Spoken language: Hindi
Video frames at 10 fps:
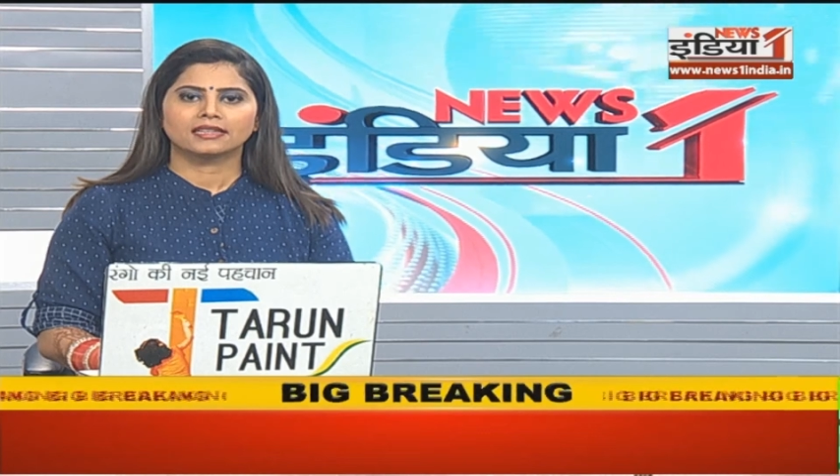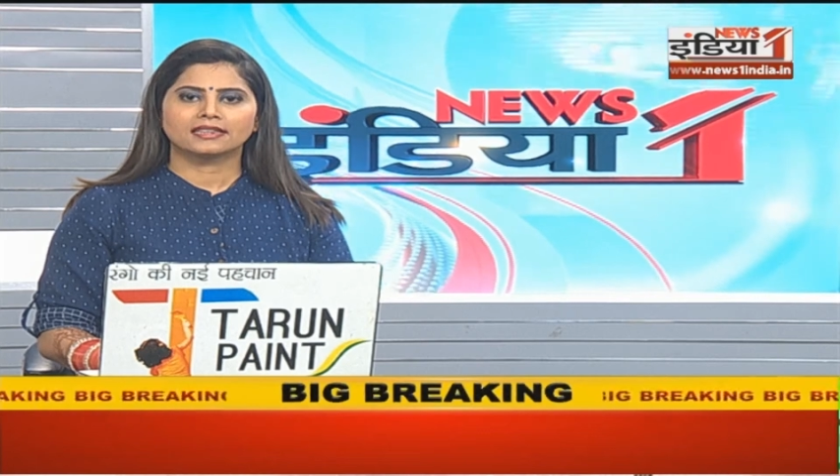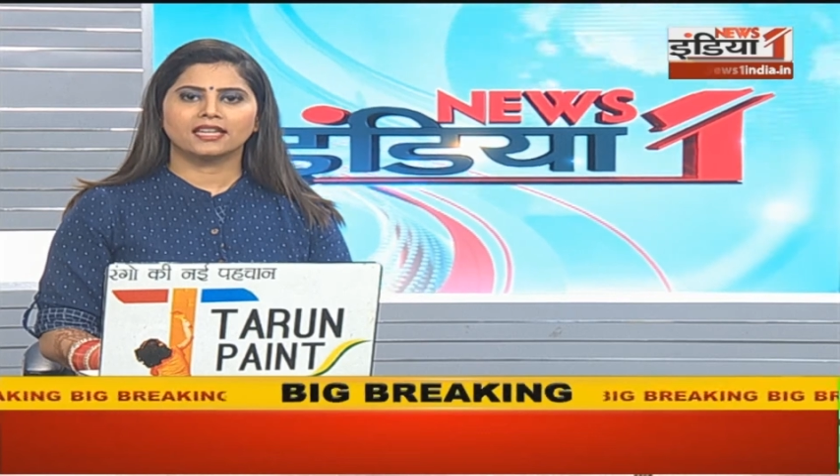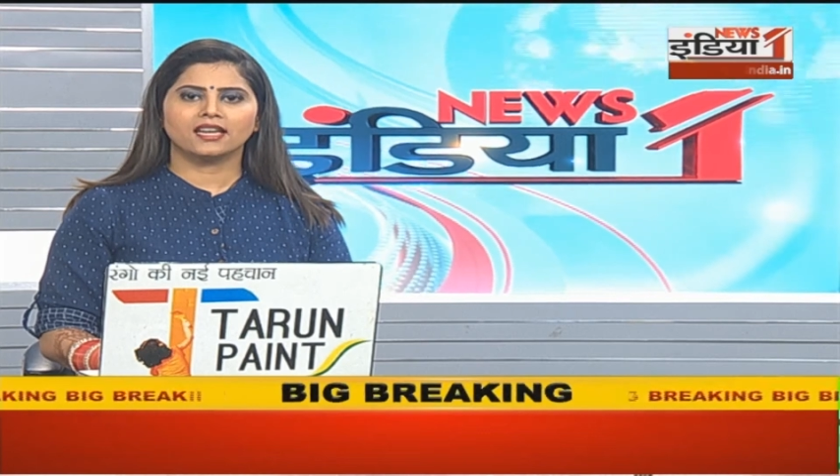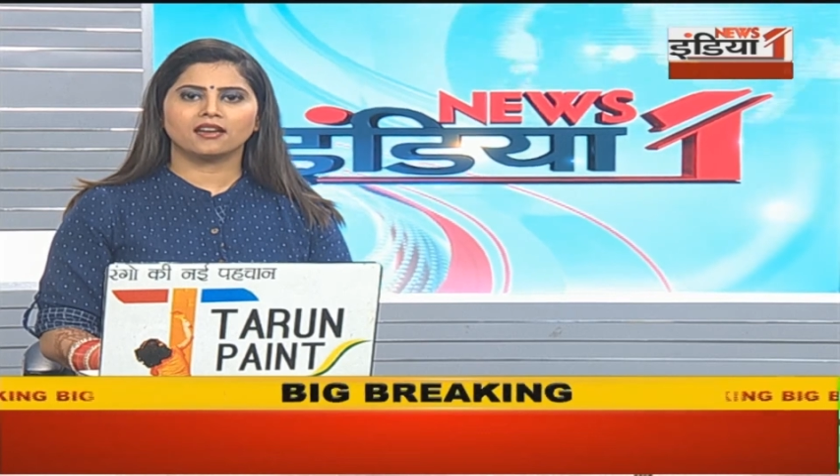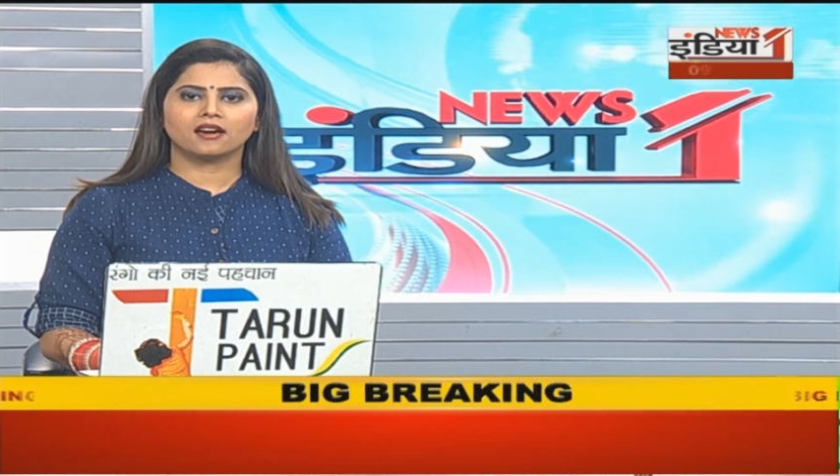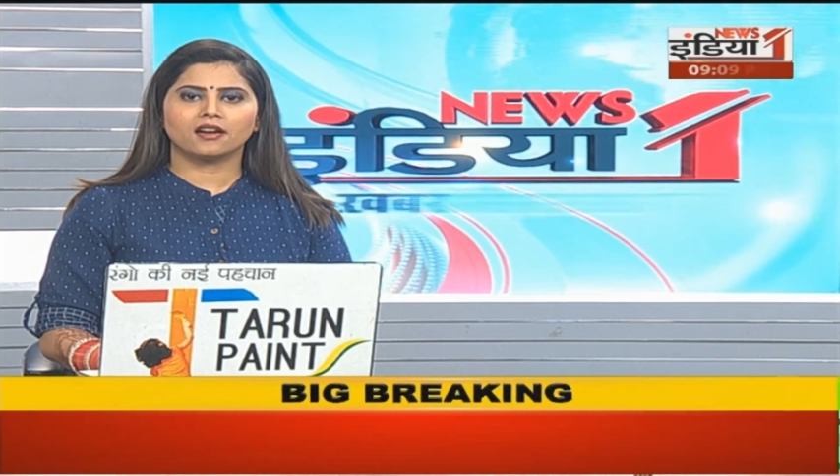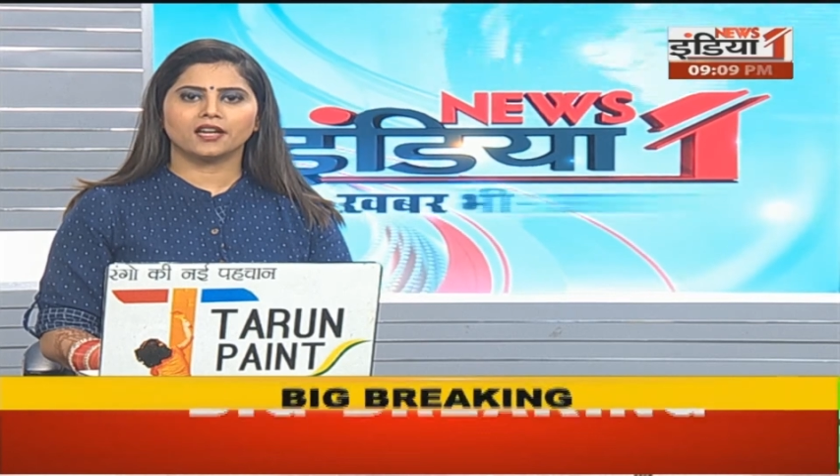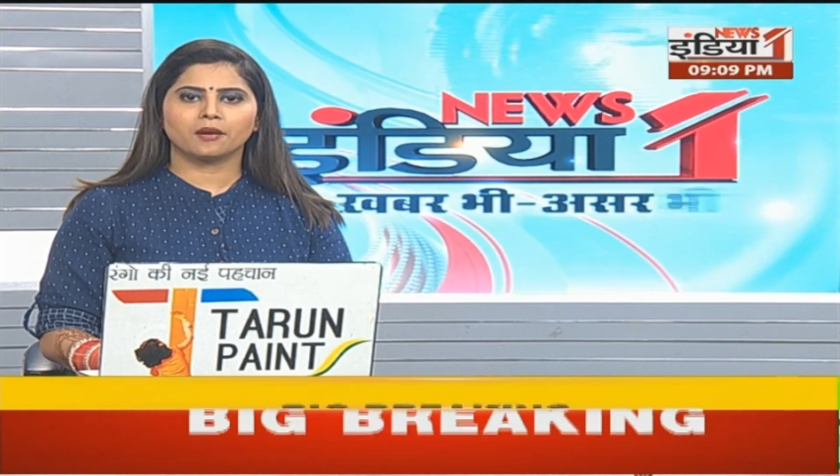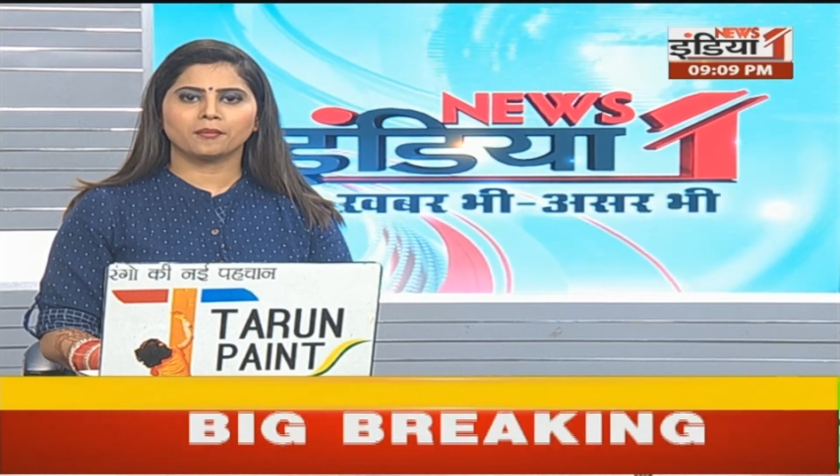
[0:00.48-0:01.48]
दिल्ली
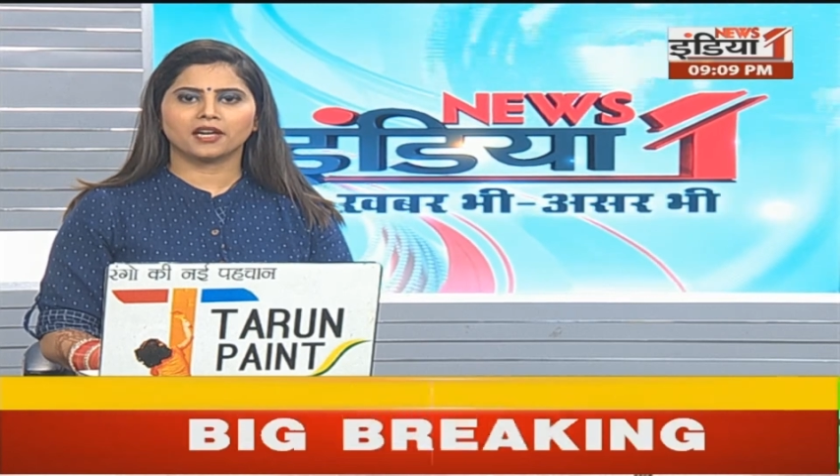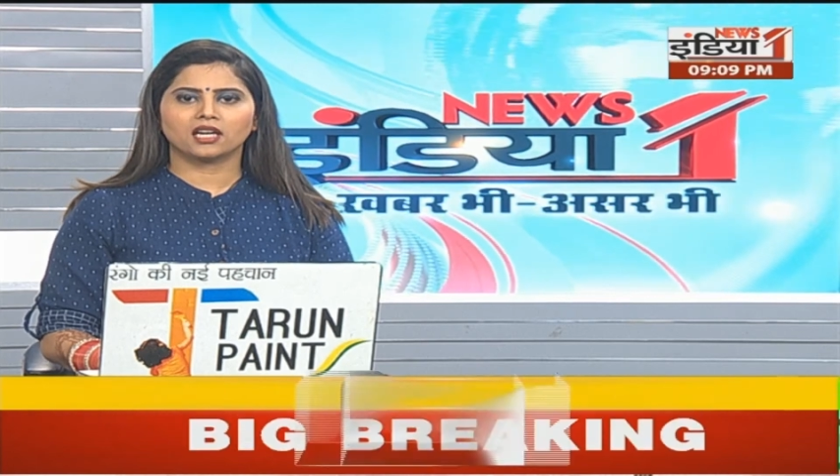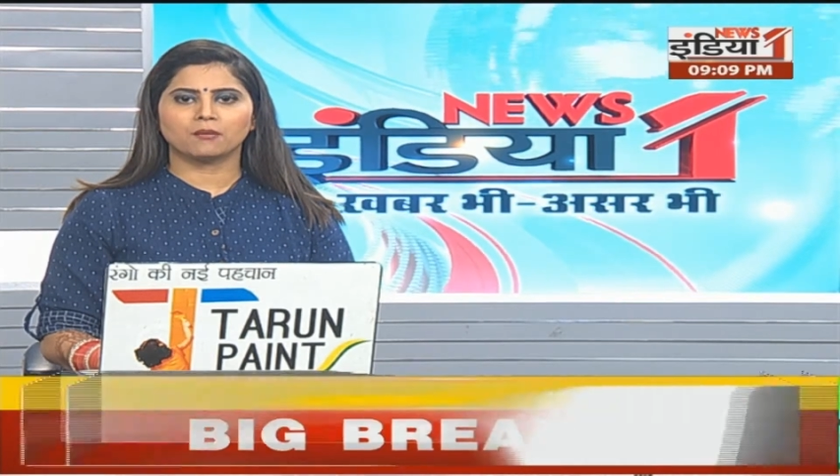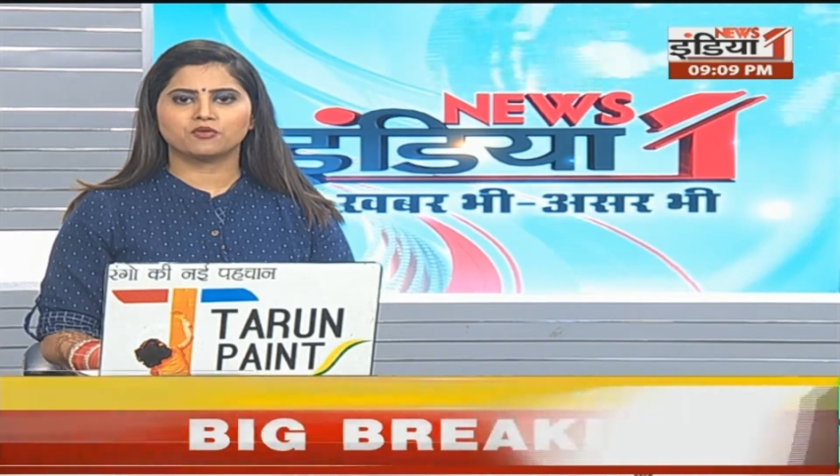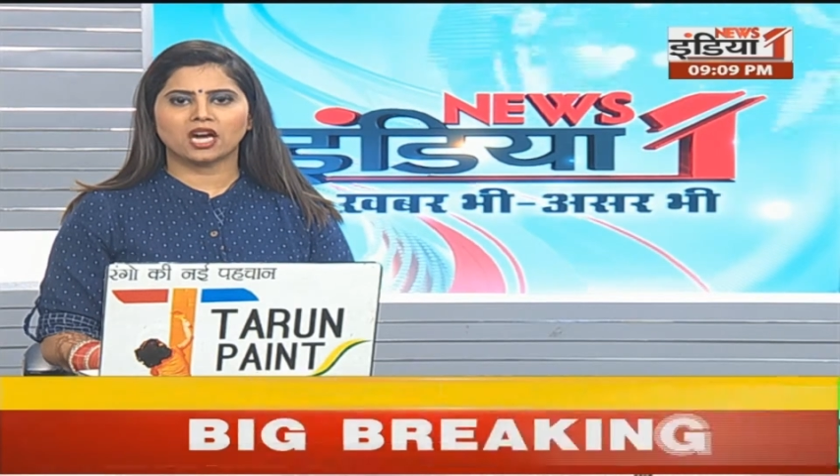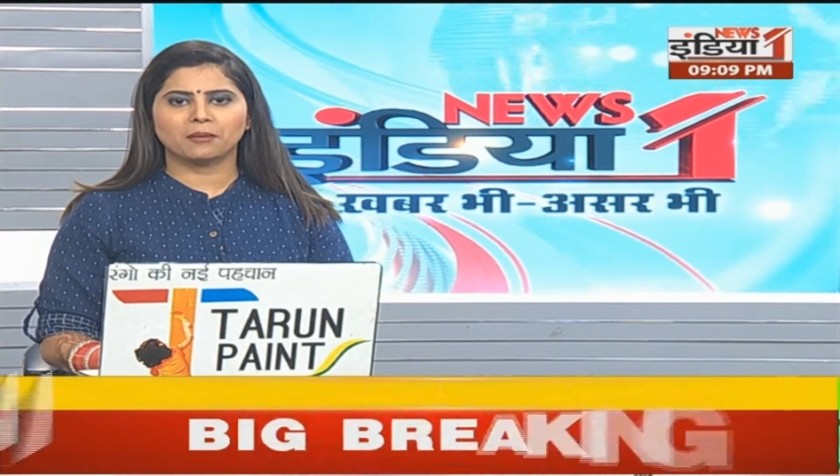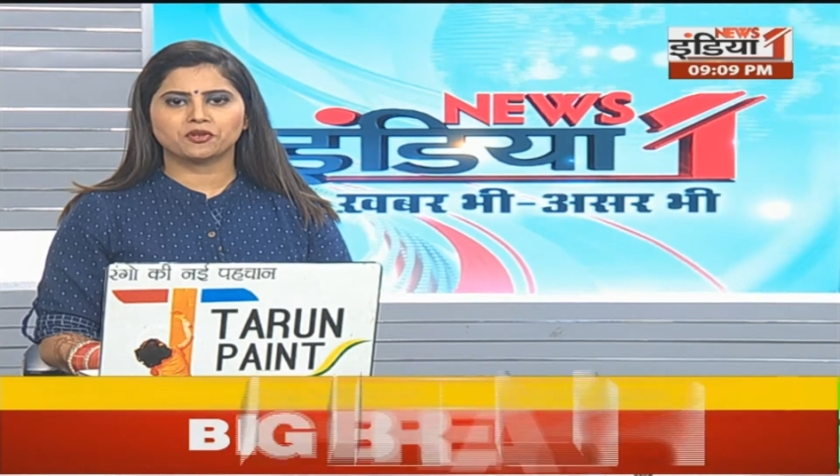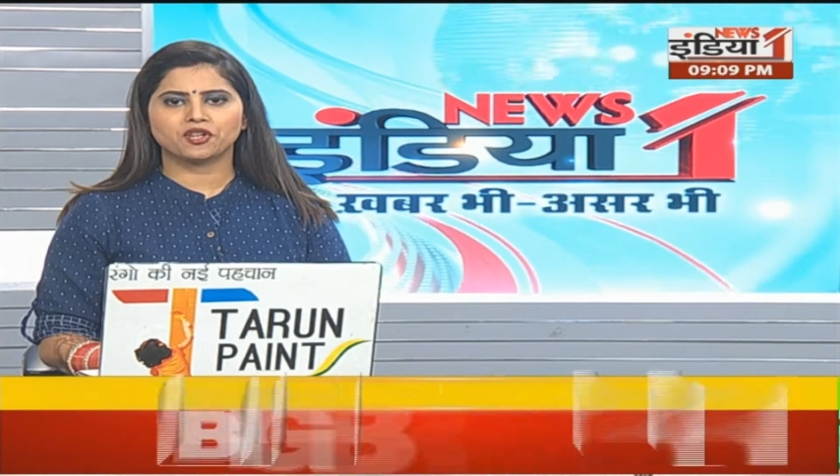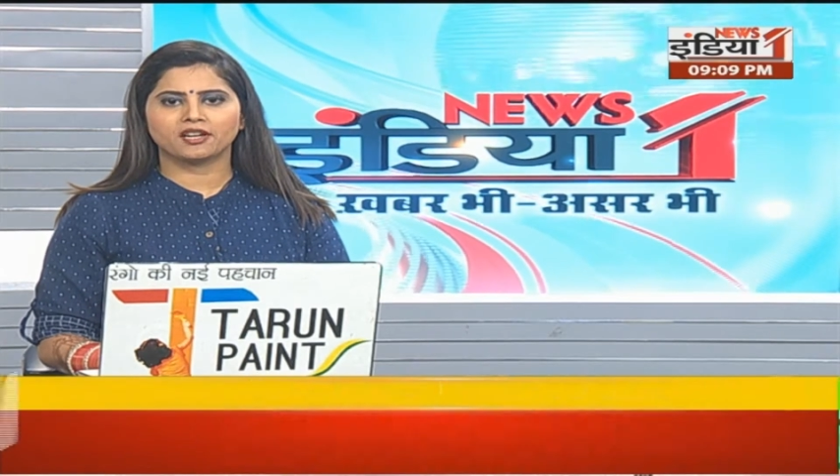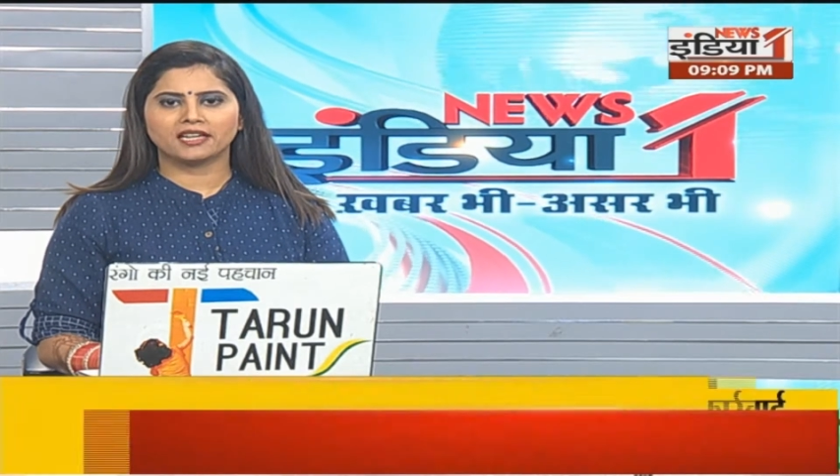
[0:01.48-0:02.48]
नगर निगम के कर्मचारी पिछले